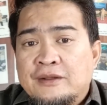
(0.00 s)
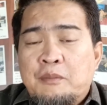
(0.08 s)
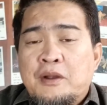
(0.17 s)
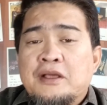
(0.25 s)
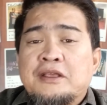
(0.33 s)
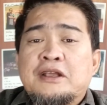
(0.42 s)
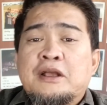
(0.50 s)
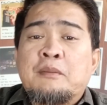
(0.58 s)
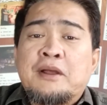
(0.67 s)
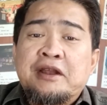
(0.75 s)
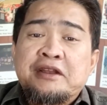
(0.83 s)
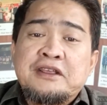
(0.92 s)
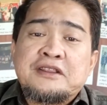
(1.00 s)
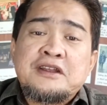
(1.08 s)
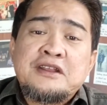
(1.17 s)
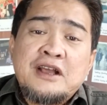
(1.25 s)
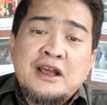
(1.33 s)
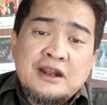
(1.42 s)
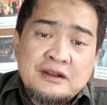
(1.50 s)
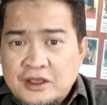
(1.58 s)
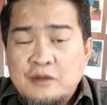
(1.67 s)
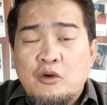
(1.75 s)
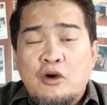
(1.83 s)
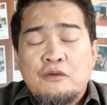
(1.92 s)
Apalagi kemarin kita dengar
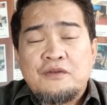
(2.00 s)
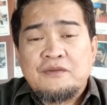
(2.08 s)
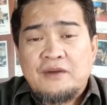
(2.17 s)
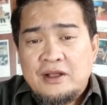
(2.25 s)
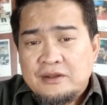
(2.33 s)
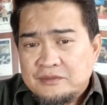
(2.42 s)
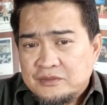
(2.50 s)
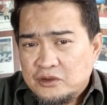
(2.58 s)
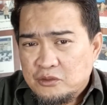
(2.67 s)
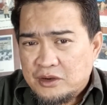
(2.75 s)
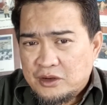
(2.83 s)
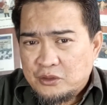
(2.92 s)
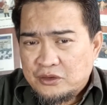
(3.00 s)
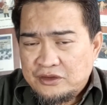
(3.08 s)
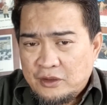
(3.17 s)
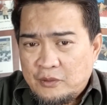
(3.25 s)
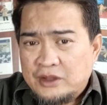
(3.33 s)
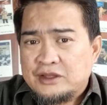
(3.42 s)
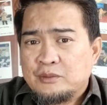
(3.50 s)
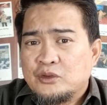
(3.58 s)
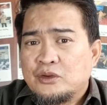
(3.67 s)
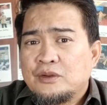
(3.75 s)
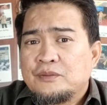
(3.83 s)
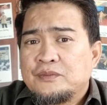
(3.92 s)
Ibu Khofifah, Gubernur Jawa
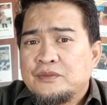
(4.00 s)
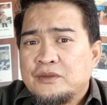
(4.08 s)
Timur,